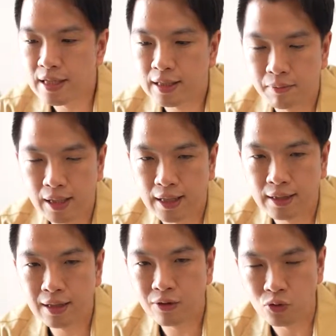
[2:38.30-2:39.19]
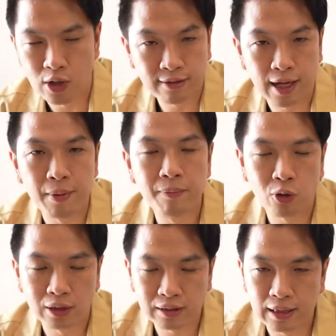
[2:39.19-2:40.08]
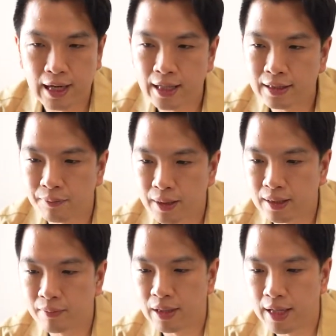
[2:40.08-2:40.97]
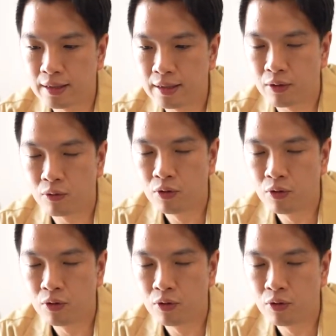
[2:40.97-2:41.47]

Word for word: ใช่ทำเล ที่เราอยู่อาศัยเป็นปกติแล้ว แต่เป็นทำเล ที่เรา